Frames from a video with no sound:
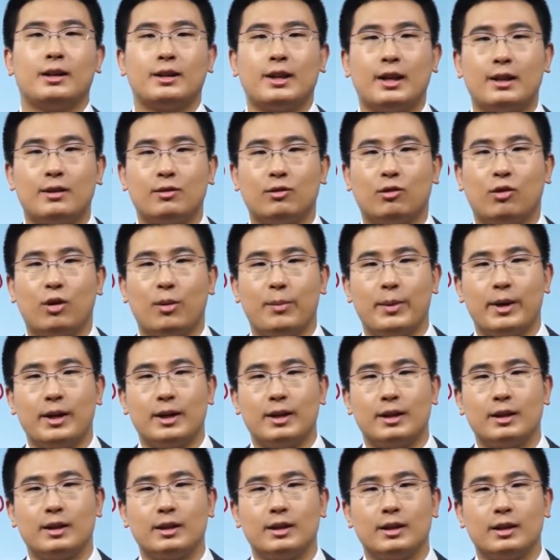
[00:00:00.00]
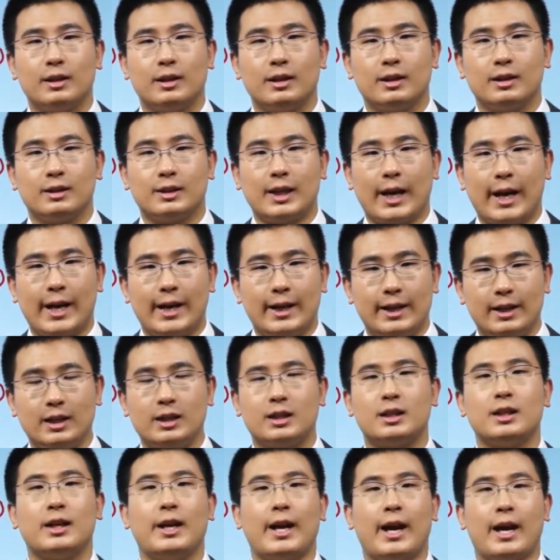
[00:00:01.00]
但是我们在
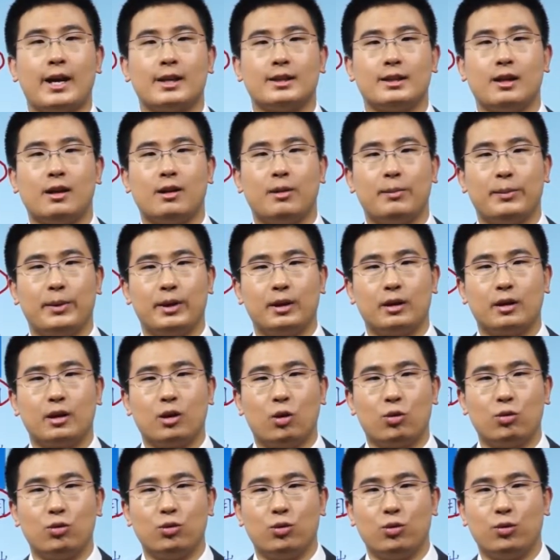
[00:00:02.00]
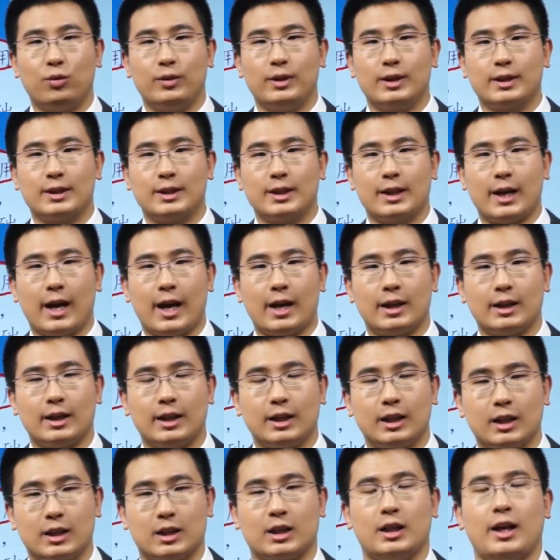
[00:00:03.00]
零时点，在我们购入固定资产
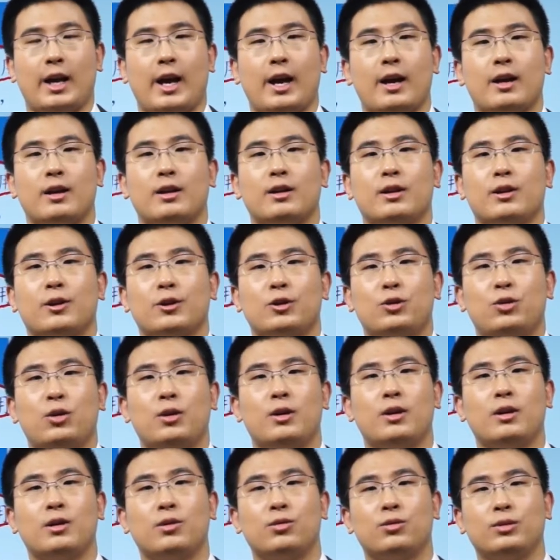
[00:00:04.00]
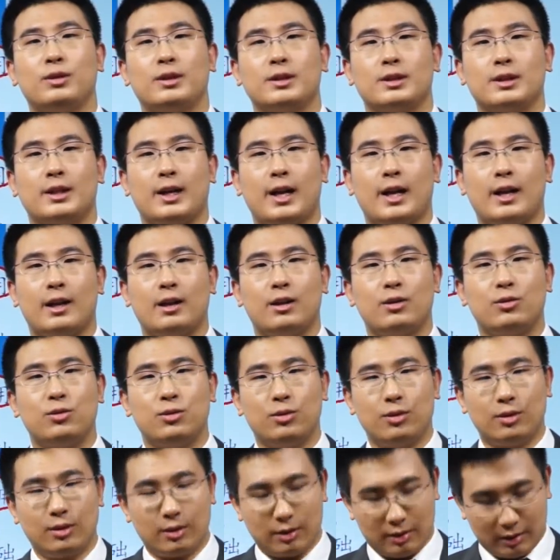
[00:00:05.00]
这个时点确认固定资
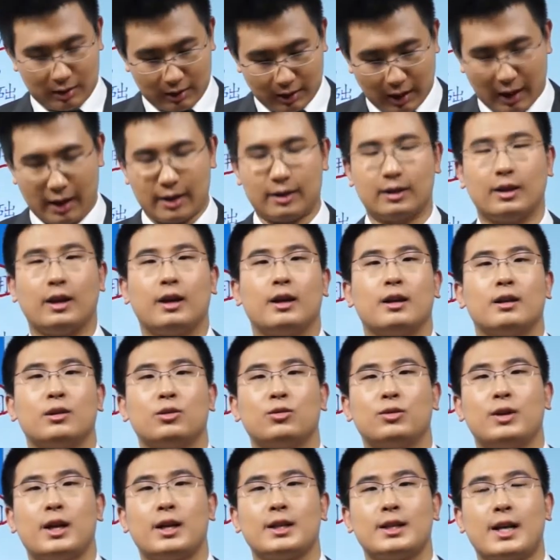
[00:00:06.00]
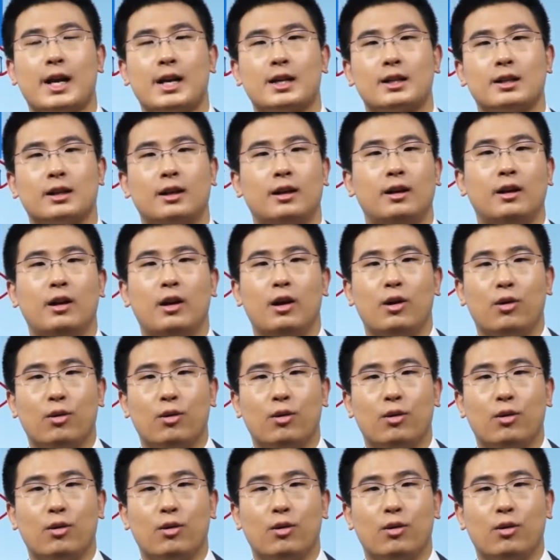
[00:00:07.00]
产产的入账价值，